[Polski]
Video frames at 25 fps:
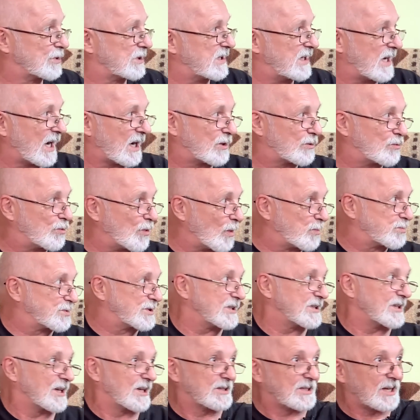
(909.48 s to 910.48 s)
jak
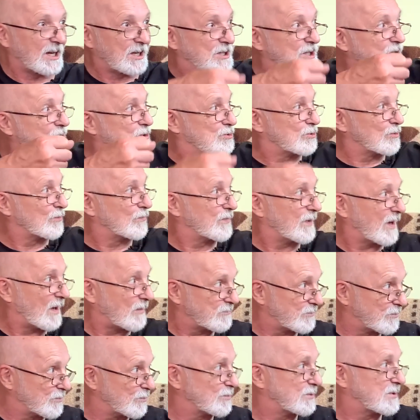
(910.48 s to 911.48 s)
chłopcy na takich szuflach
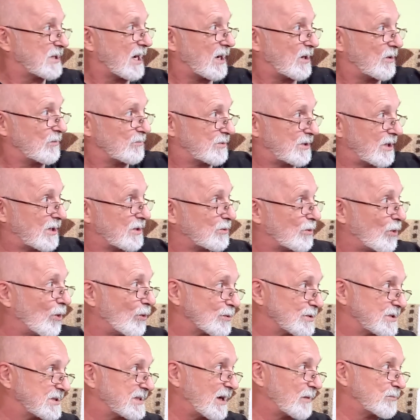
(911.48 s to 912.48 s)
wrzucają ten
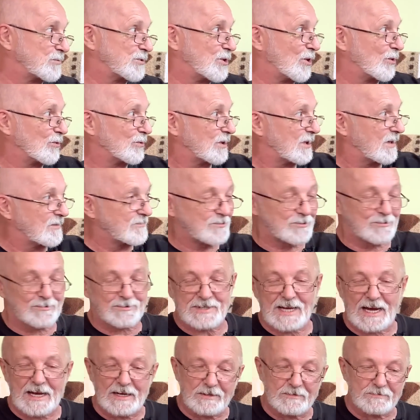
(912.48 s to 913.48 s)
koks tam ciągle,
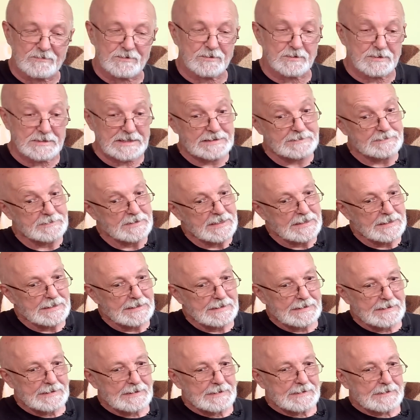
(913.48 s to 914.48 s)
wrzucają, wrzucają.
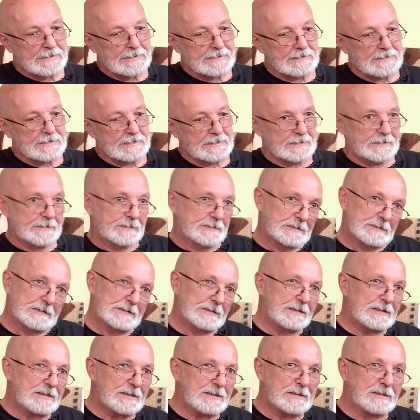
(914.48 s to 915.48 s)
No.
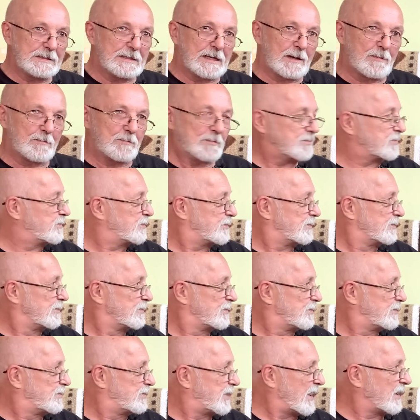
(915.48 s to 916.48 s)
I nam
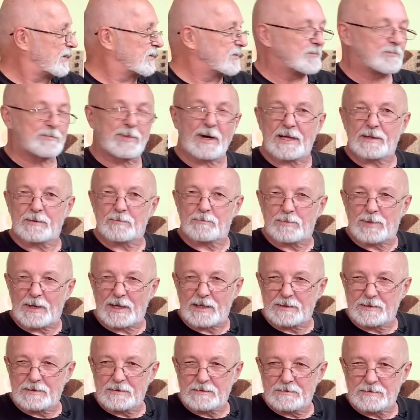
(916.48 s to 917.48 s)
pan, pan,
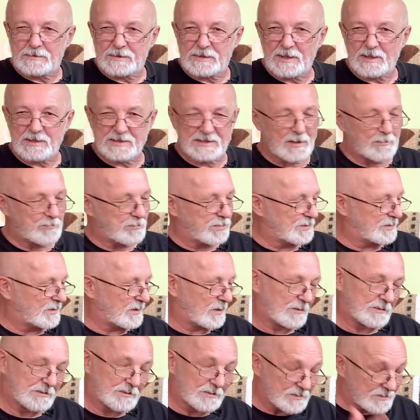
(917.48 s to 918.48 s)
pan nie zapytał,
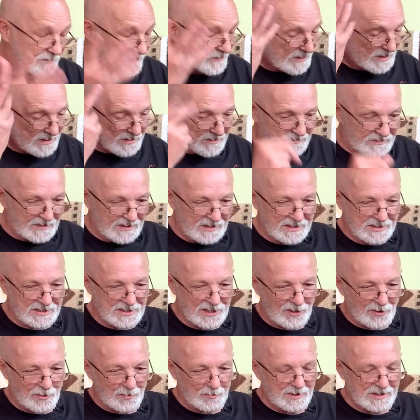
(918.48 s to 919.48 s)
no już widzisz,
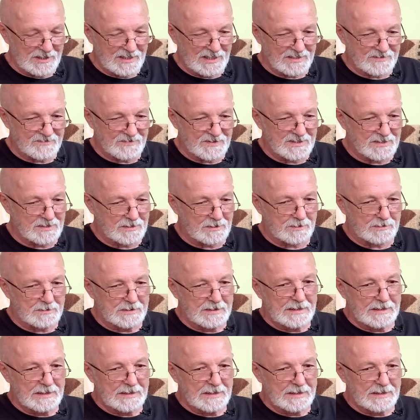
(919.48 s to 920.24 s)
wyleciało mi nazwisko